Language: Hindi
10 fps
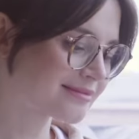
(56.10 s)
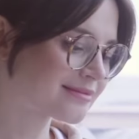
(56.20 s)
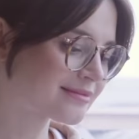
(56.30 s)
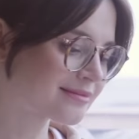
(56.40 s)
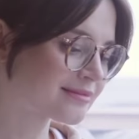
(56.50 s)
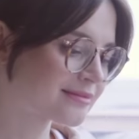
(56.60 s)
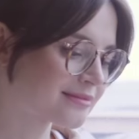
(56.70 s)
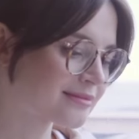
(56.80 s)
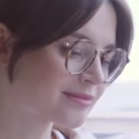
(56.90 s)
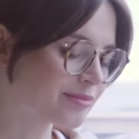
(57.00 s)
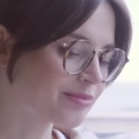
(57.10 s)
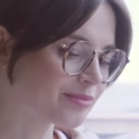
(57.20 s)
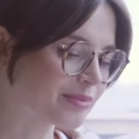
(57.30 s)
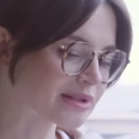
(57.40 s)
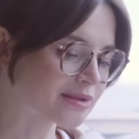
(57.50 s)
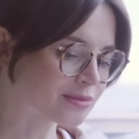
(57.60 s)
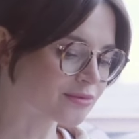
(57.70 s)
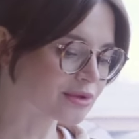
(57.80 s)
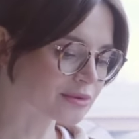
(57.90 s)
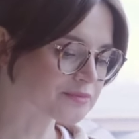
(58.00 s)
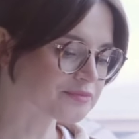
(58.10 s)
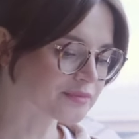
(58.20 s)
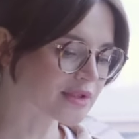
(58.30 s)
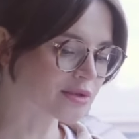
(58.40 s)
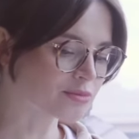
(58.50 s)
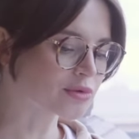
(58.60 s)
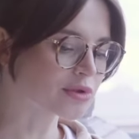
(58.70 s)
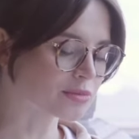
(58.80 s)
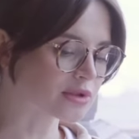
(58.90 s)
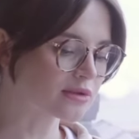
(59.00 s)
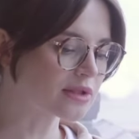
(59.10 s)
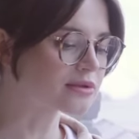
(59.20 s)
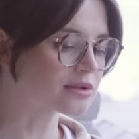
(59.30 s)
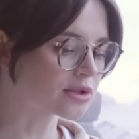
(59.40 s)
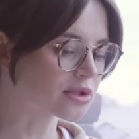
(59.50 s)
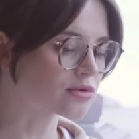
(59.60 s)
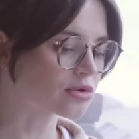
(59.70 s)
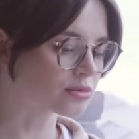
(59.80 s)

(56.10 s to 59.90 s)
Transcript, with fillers: ए टूल को यूज़ करती है ए का मतलब होता